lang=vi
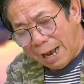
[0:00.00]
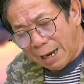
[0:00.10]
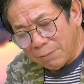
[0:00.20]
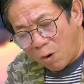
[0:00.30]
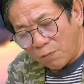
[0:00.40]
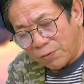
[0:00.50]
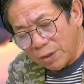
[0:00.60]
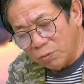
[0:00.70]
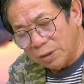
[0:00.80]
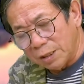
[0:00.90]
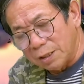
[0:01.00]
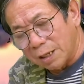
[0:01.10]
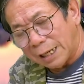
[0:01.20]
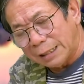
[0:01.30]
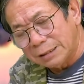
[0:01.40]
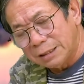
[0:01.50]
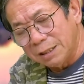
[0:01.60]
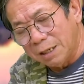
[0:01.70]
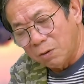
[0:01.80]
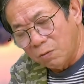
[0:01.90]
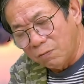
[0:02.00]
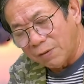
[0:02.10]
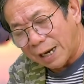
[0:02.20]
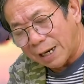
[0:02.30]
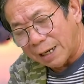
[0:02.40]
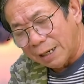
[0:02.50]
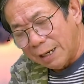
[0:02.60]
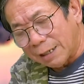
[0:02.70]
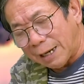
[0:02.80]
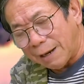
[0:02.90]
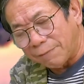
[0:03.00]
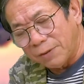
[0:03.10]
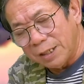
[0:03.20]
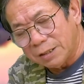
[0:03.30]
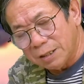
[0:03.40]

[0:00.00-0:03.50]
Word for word: Ai bỏ phiếu thì được ăn dưa hấu và cà phê